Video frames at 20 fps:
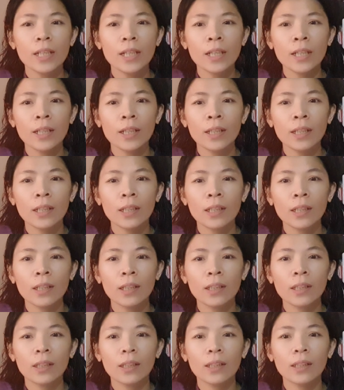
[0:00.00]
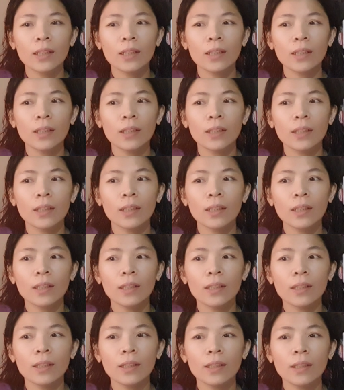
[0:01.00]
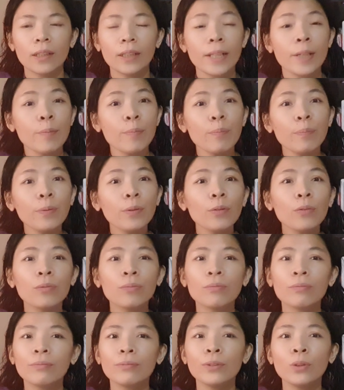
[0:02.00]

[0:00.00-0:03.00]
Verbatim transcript: i-improve